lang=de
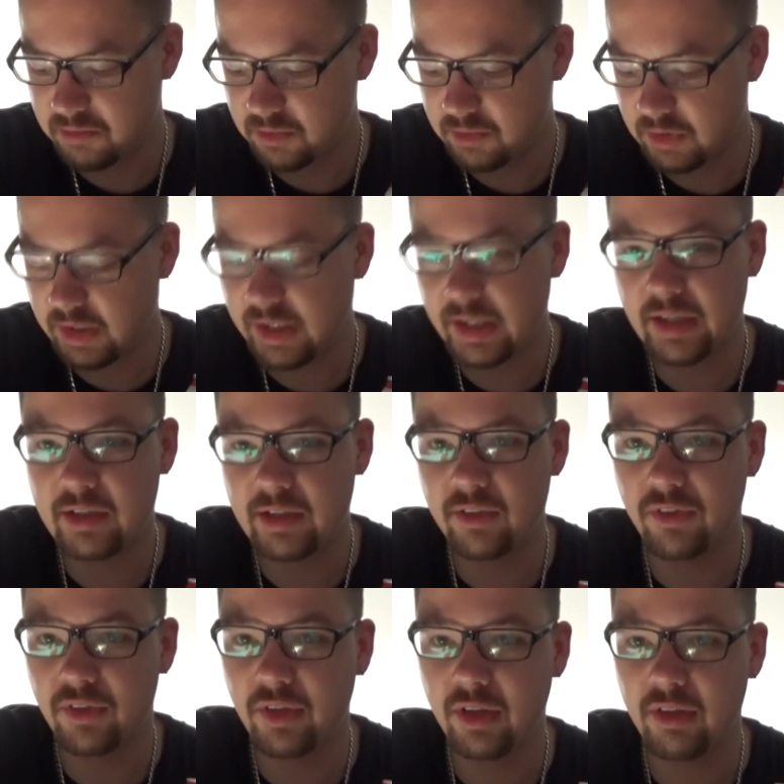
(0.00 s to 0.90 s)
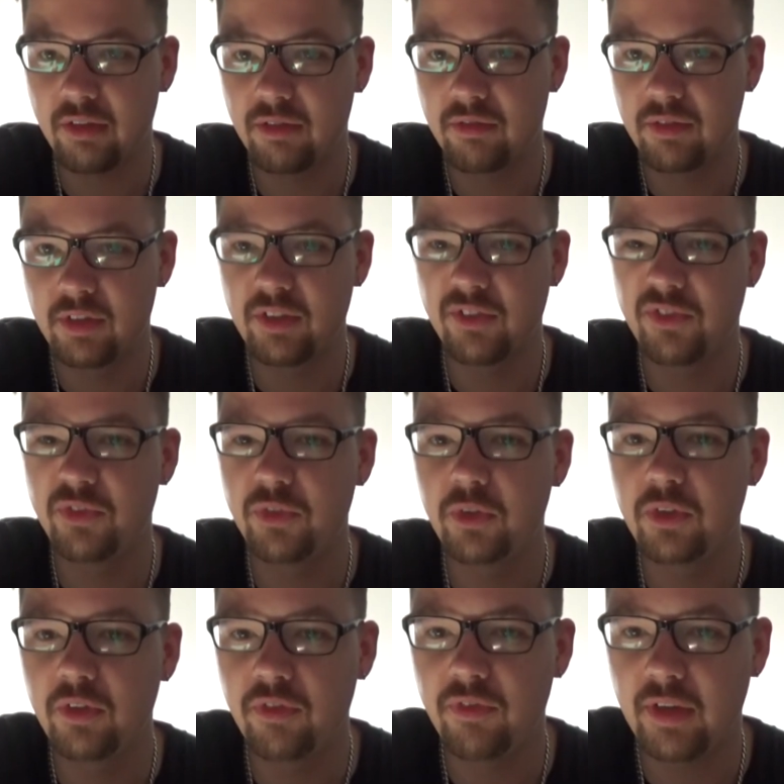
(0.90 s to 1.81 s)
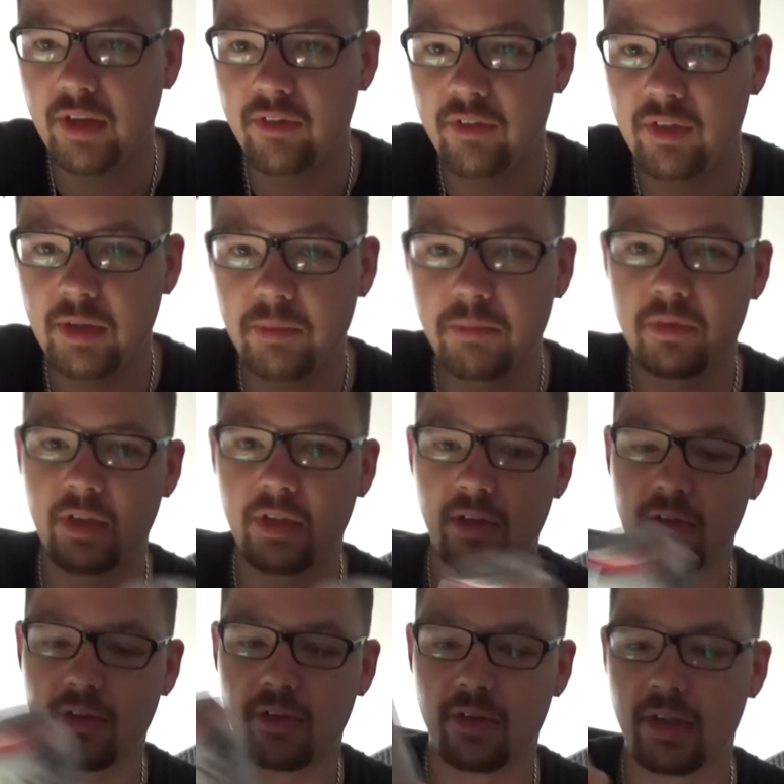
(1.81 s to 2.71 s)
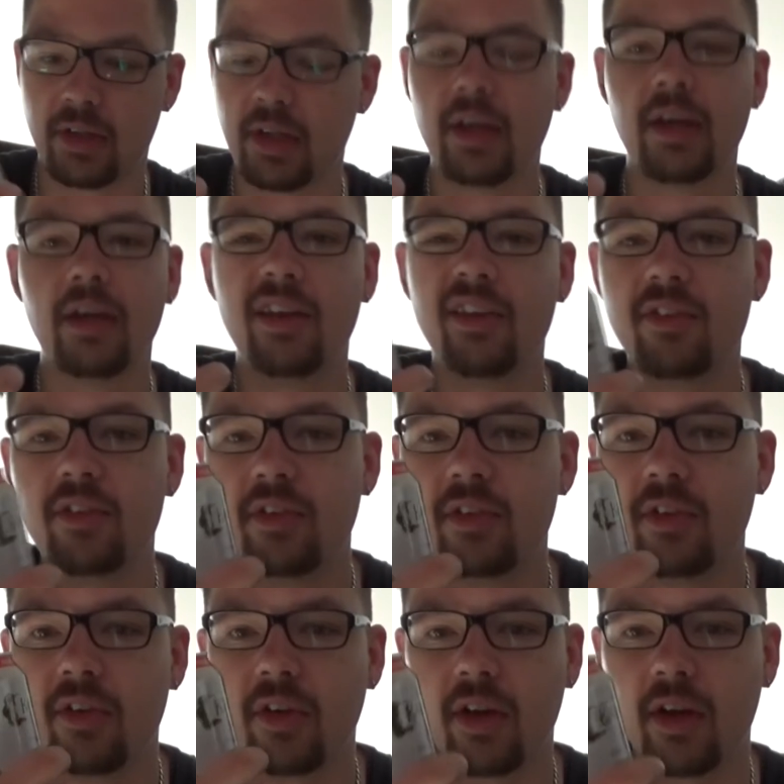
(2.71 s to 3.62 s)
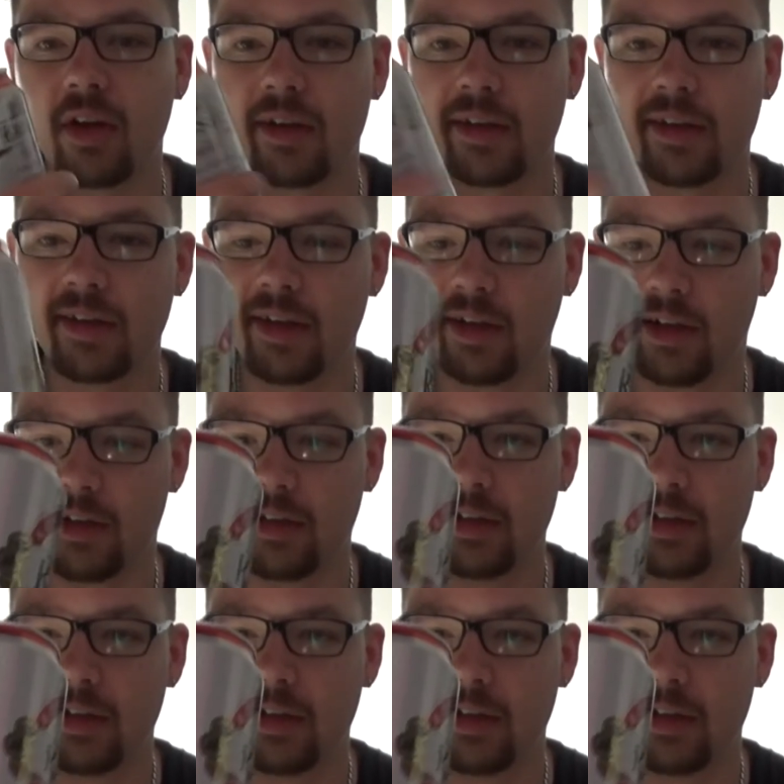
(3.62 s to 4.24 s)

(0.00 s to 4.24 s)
Und ehrlich gesagt, Gefühlsfernsehen gibt es leider noch nicht, sind noch gar nicht kalt.